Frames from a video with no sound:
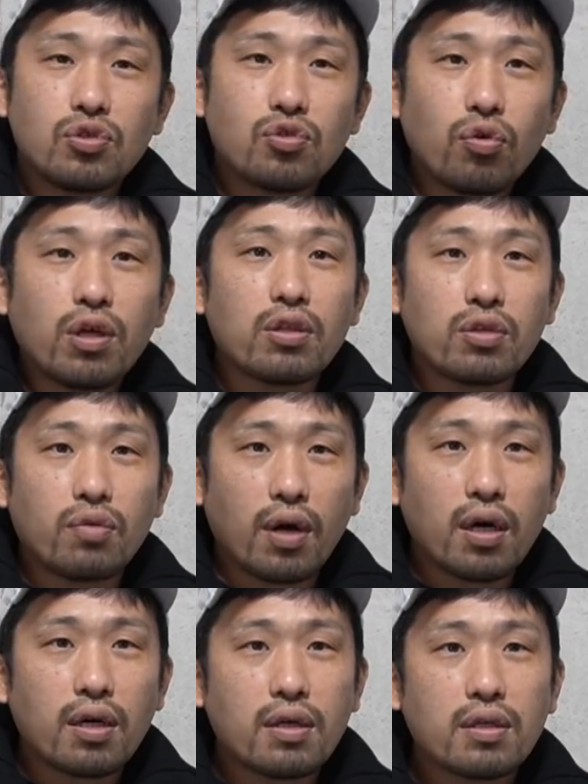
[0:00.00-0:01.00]
条件っていうの
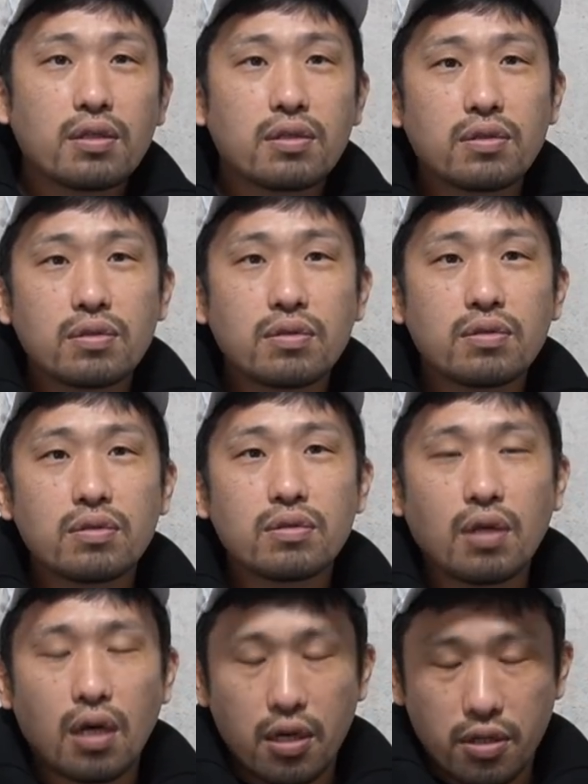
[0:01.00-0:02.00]
は基準はあるか
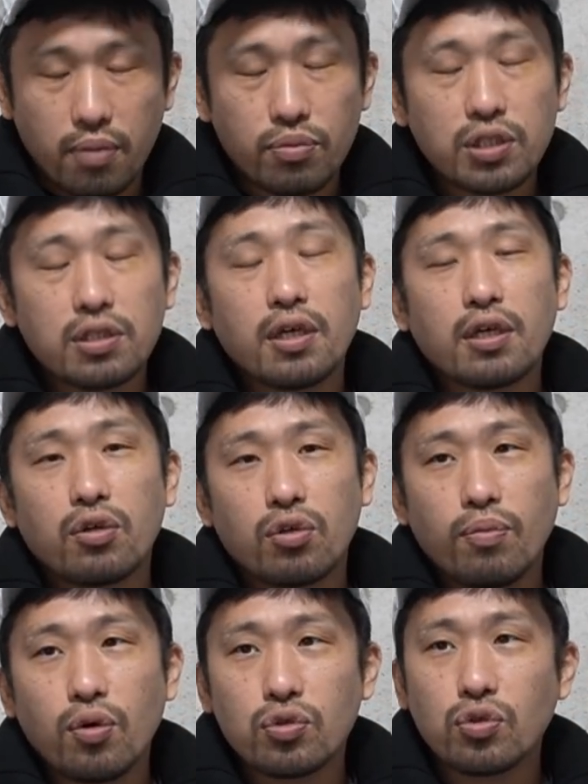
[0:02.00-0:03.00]
もしれないあるかもしれないけれ
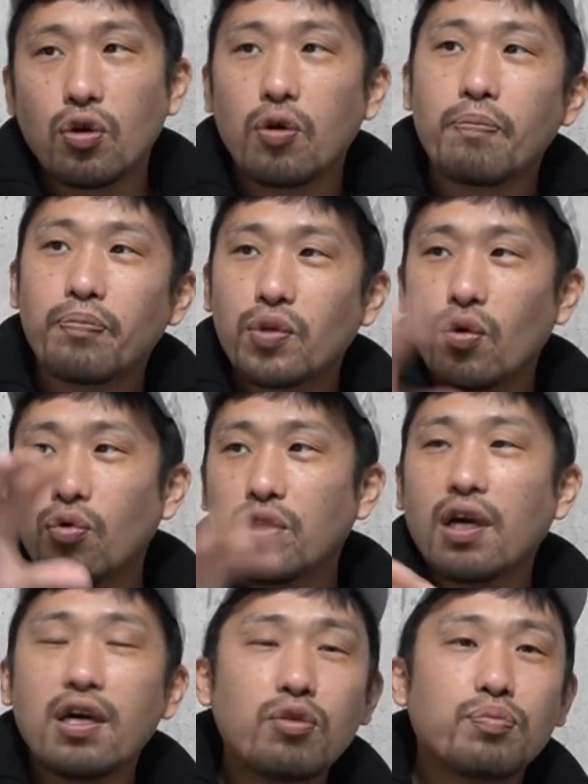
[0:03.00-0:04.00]
ども、うん、そのお
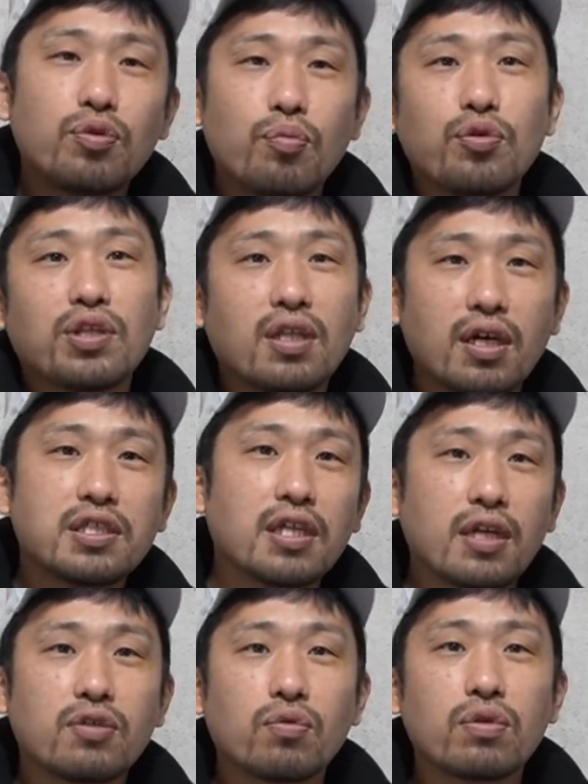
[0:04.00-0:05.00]
互いのプロモーターだけ
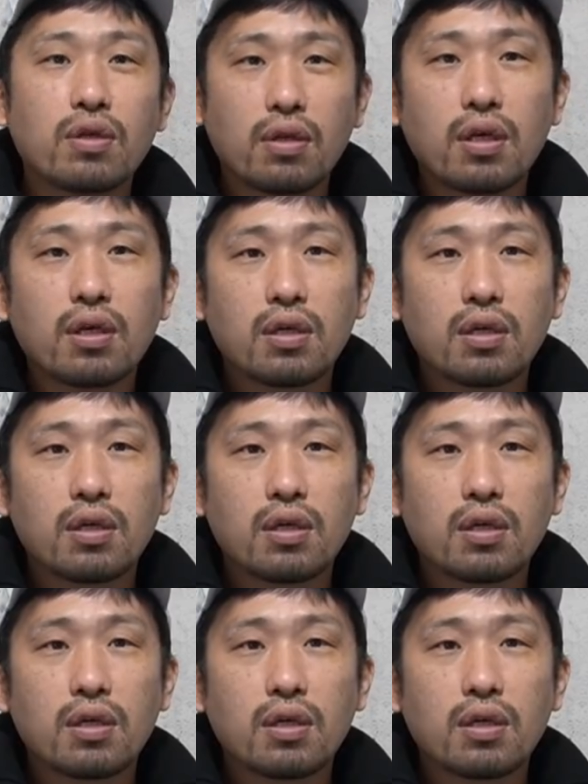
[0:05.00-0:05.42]
じゃないってことだよね、